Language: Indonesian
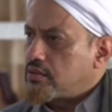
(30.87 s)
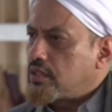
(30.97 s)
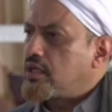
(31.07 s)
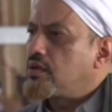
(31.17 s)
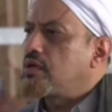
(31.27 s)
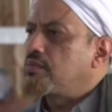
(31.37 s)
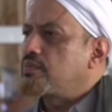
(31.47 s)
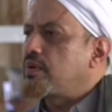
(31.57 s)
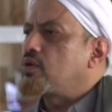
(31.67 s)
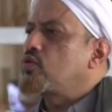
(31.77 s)
saya
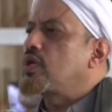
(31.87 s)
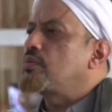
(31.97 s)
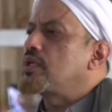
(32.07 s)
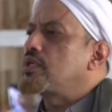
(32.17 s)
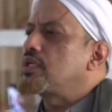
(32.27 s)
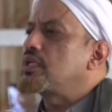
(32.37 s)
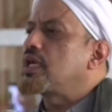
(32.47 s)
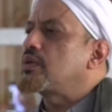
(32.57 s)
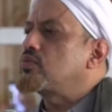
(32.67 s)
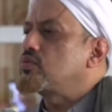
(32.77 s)
perlu kamu dengan
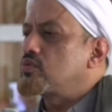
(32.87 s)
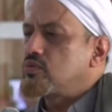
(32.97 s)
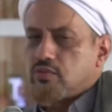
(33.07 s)
kamu